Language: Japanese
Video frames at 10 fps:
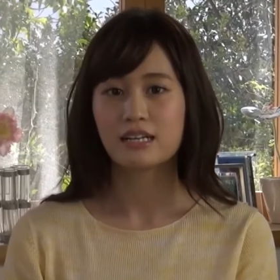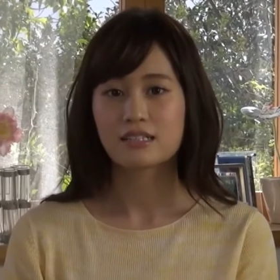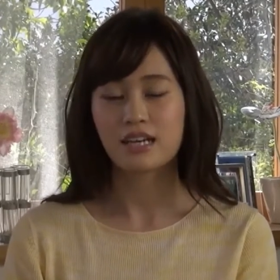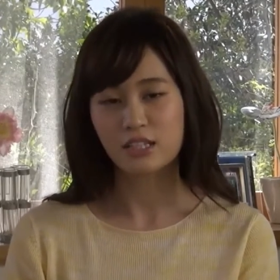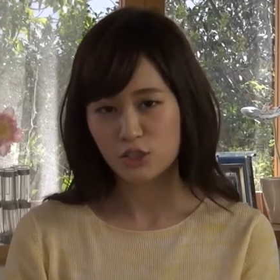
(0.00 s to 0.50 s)

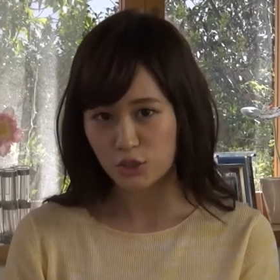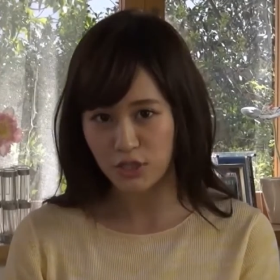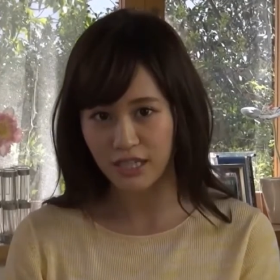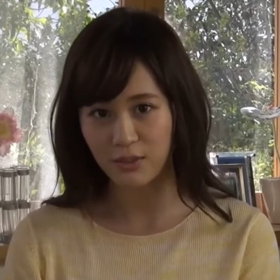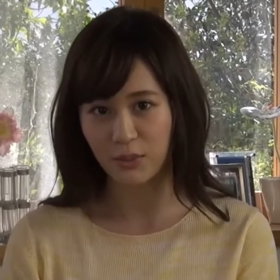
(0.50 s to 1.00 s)
30
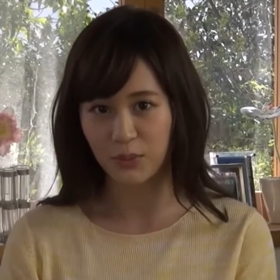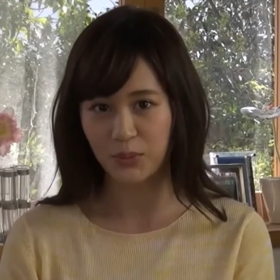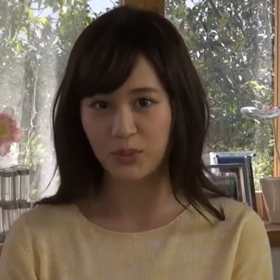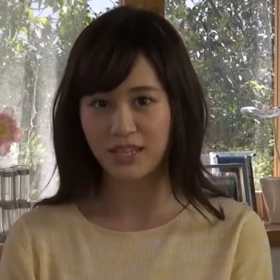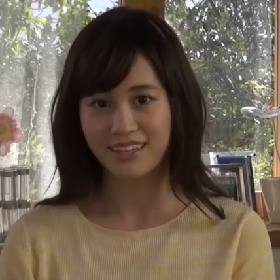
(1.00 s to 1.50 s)
年というこ
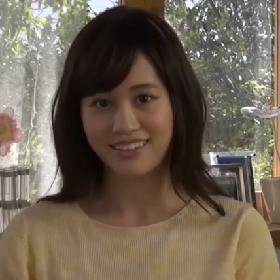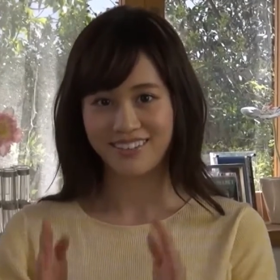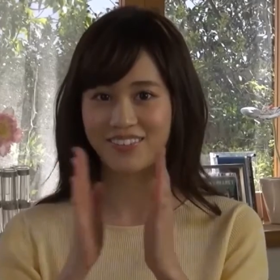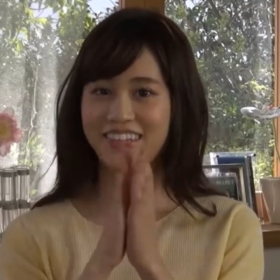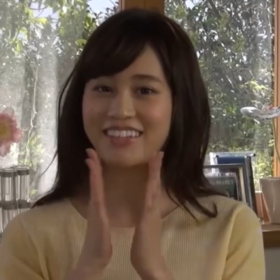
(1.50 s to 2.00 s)
とで
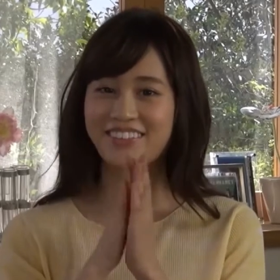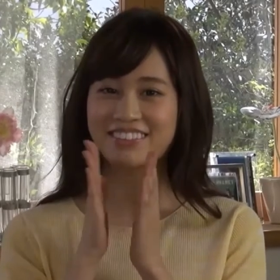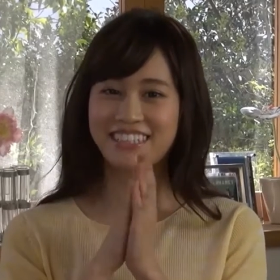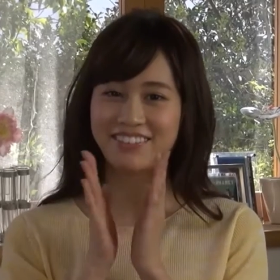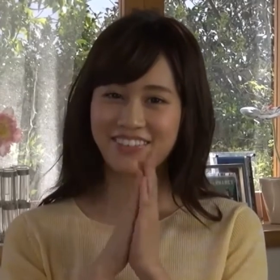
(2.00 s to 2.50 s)
おめでとうご
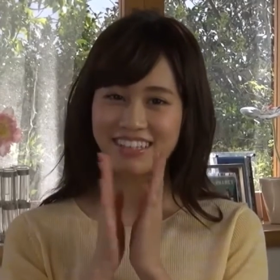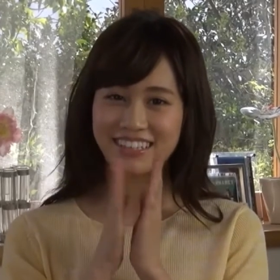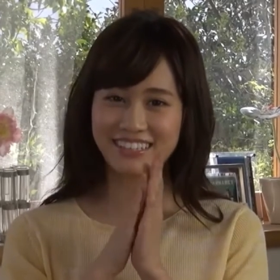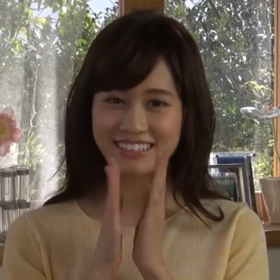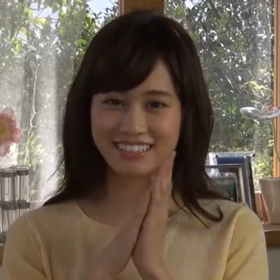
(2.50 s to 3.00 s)
ざいま
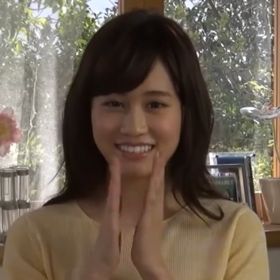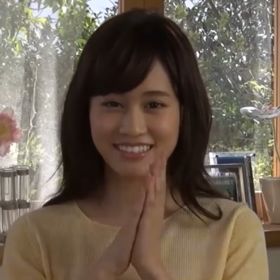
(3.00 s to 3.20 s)
す